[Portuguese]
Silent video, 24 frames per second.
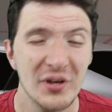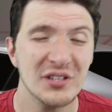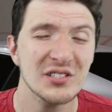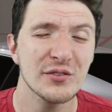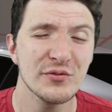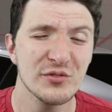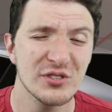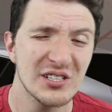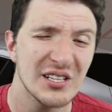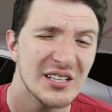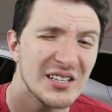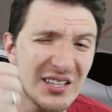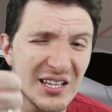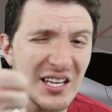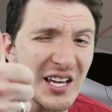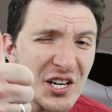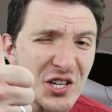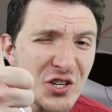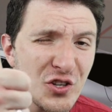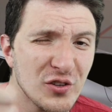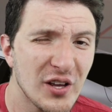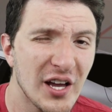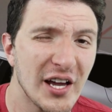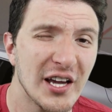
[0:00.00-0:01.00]
peço que você
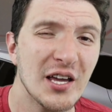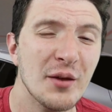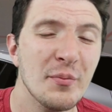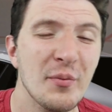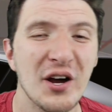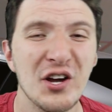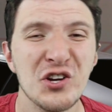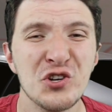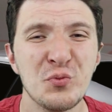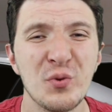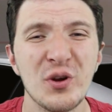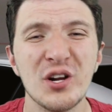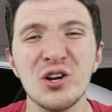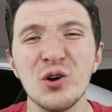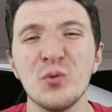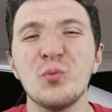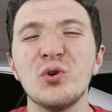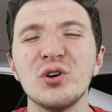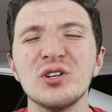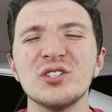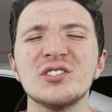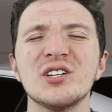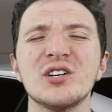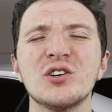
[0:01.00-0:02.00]
deixe o like embaixo para que eu
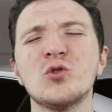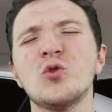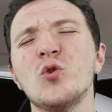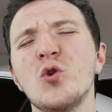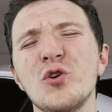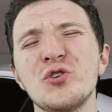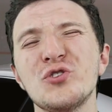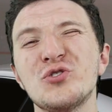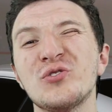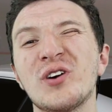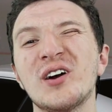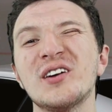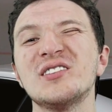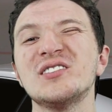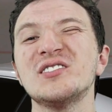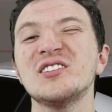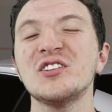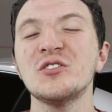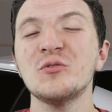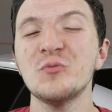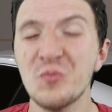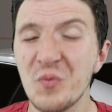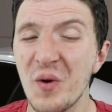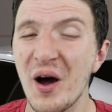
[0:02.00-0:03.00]
possa continuar
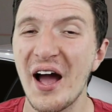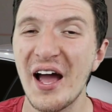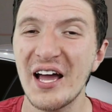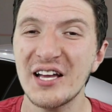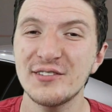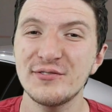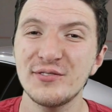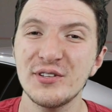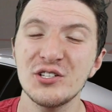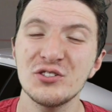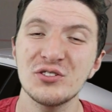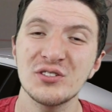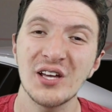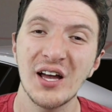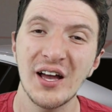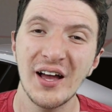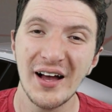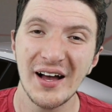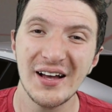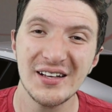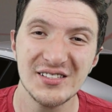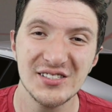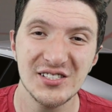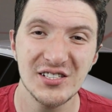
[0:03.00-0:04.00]
trazendo mais vídeos
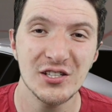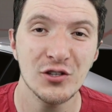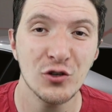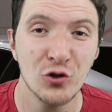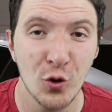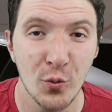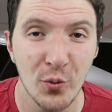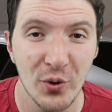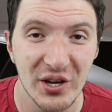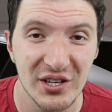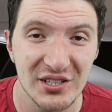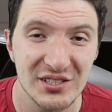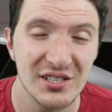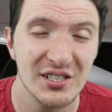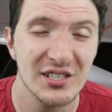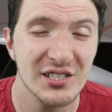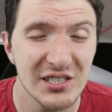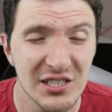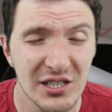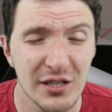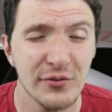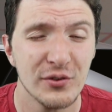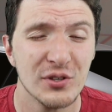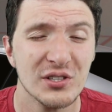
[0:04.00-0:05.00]
assim como esse. E
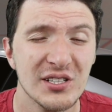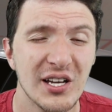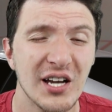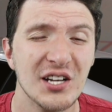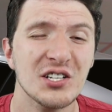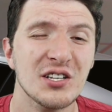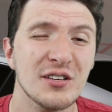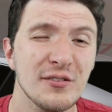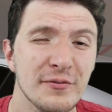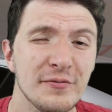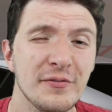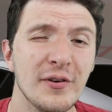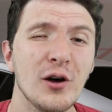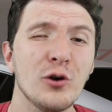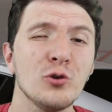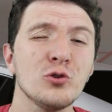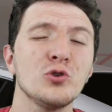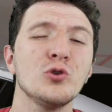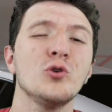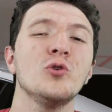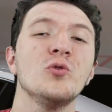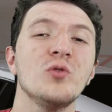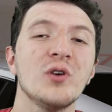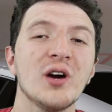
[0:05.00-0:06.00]
se você acha que
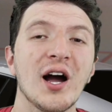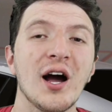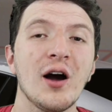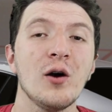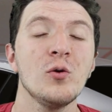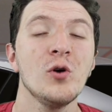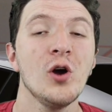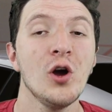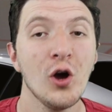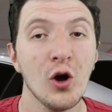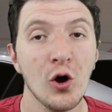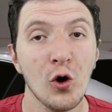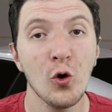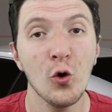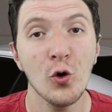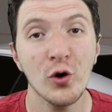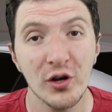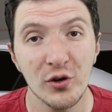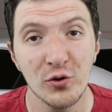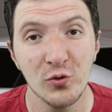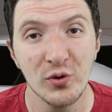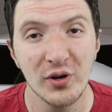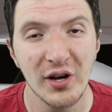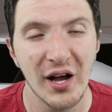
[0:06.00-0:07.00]
faltou um carro ou
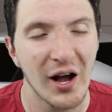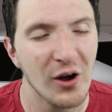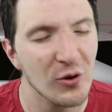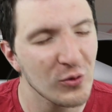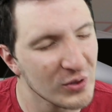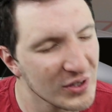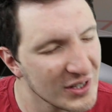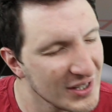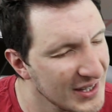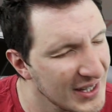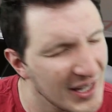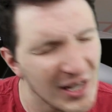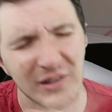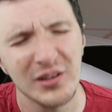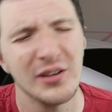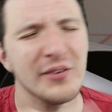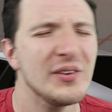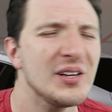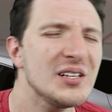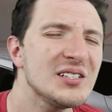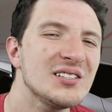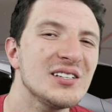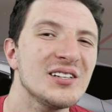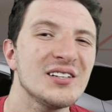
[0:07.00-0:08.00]
que algum carro não
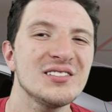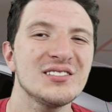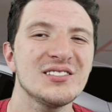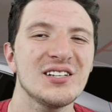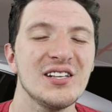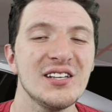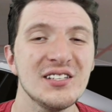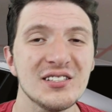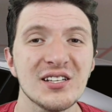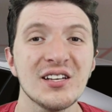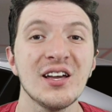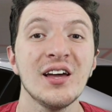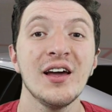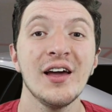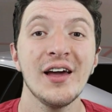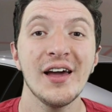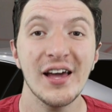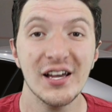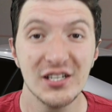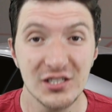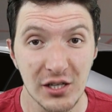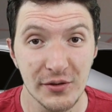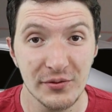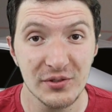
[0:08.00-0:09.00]
deveria estar nessa lista,
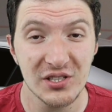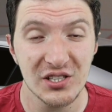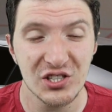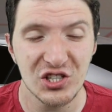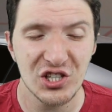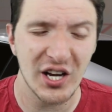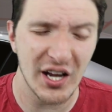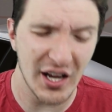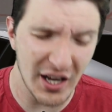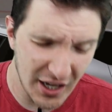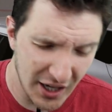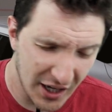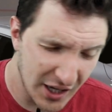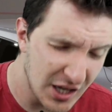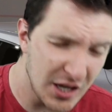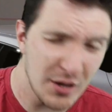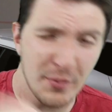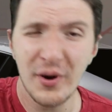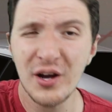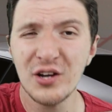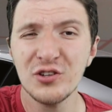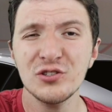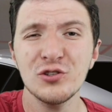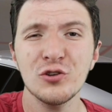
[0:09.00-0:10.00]
é só você deixar aí
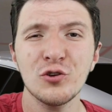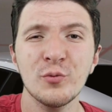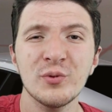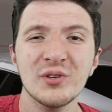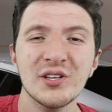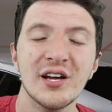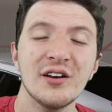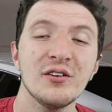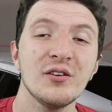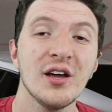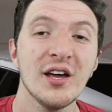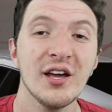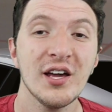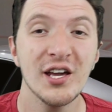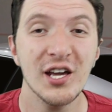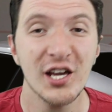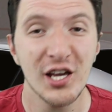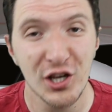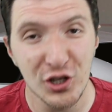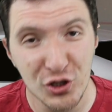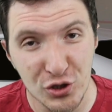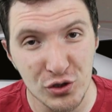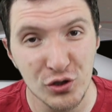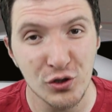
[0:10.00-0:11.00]
embaixo o seu comentário
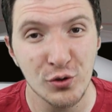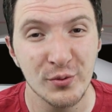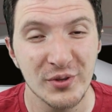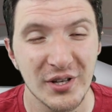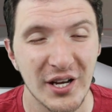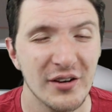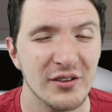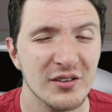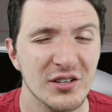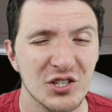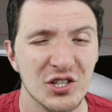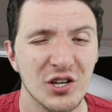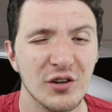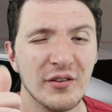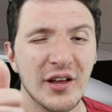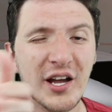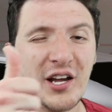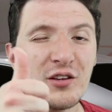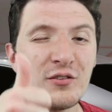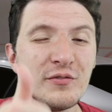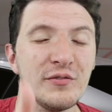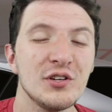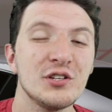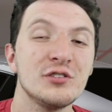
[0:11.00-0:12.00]
e junto com o comentário deixar um
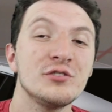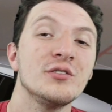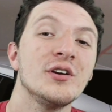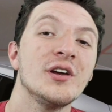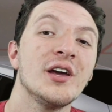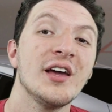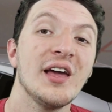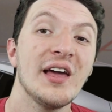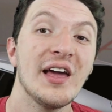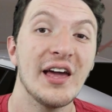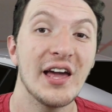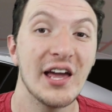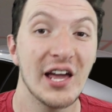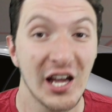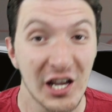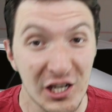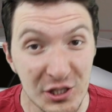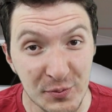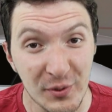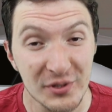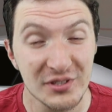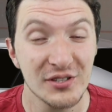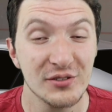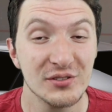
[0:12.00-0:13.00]
like no vídeo. Eu
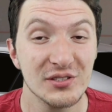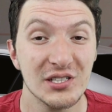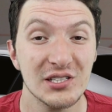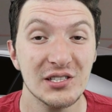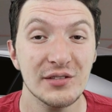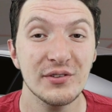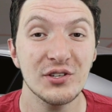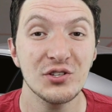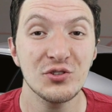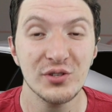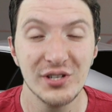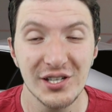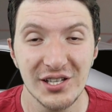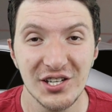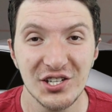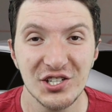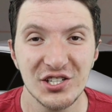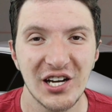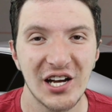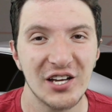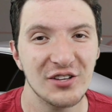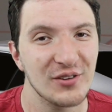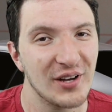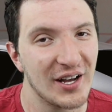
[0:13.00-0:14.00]
espero que você goste desse vídeo e
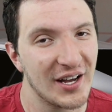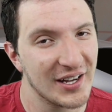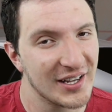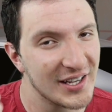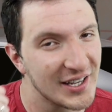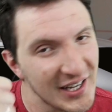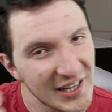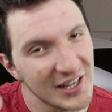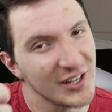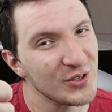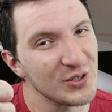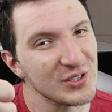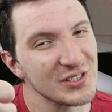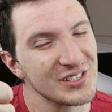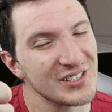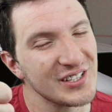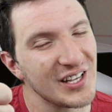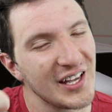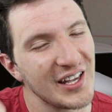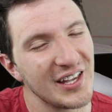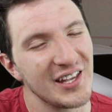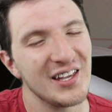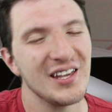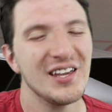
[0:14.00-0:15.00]
deixado aquele
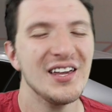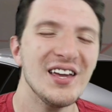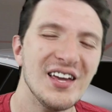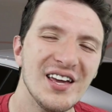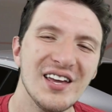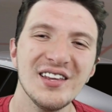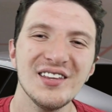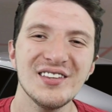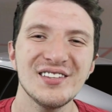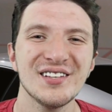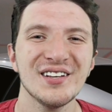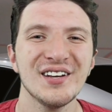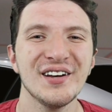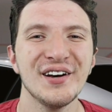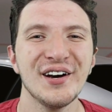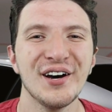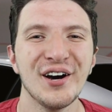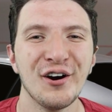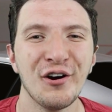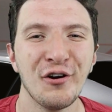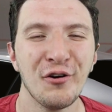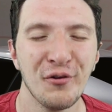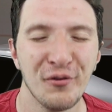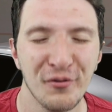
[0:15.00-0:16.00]
gostei.
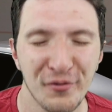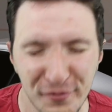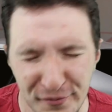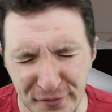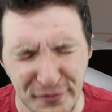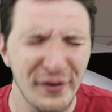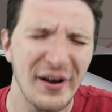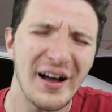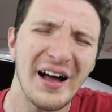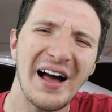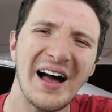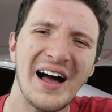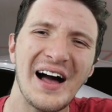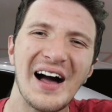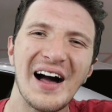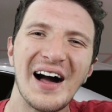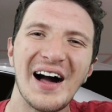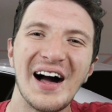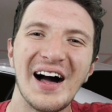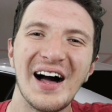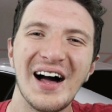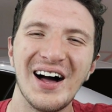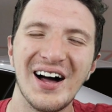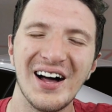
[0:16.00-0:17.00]
Então,
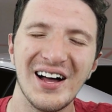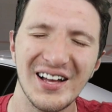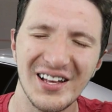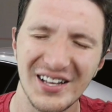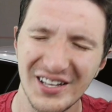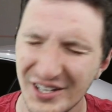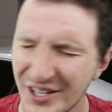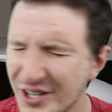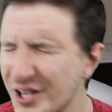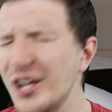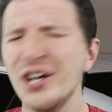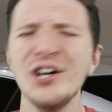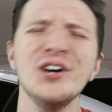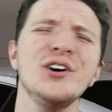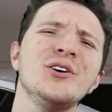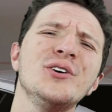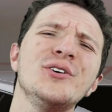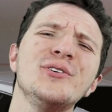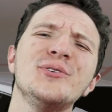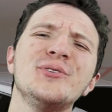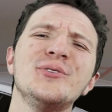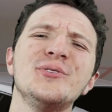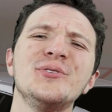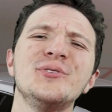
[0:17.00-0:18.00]

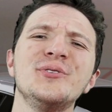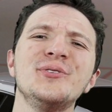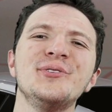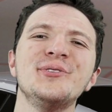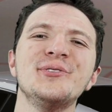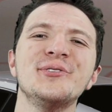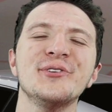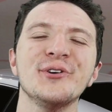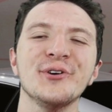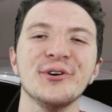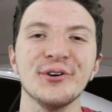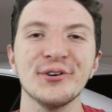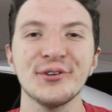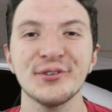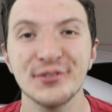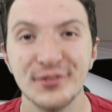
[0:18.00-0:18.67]
falou!